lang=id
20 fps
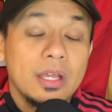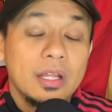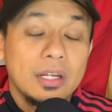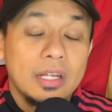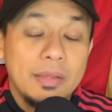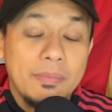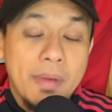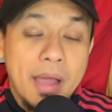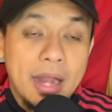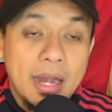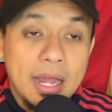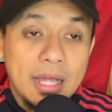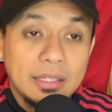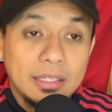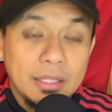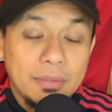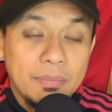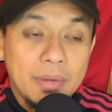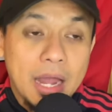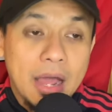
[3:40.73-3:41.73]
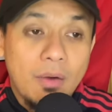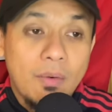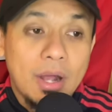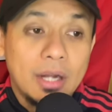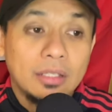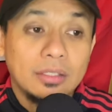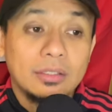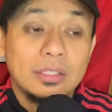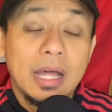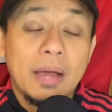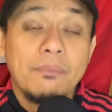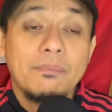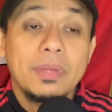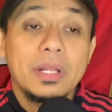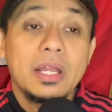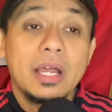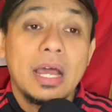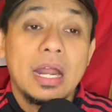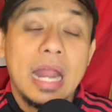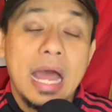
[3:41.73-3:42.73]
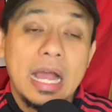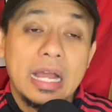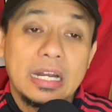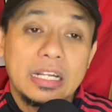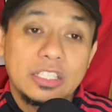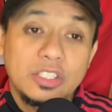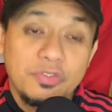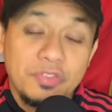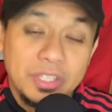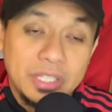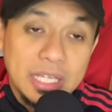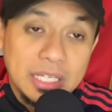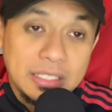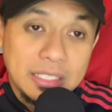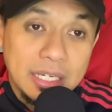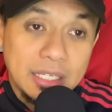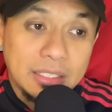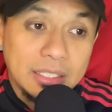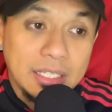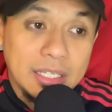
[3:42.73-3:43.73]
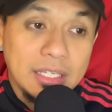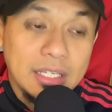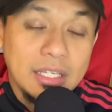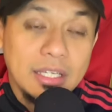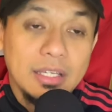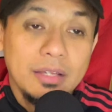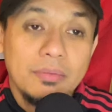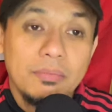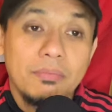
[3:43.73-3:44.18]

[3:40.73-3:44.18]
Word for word: di mana tim lawan tampil dengan agresivitas yang tinggi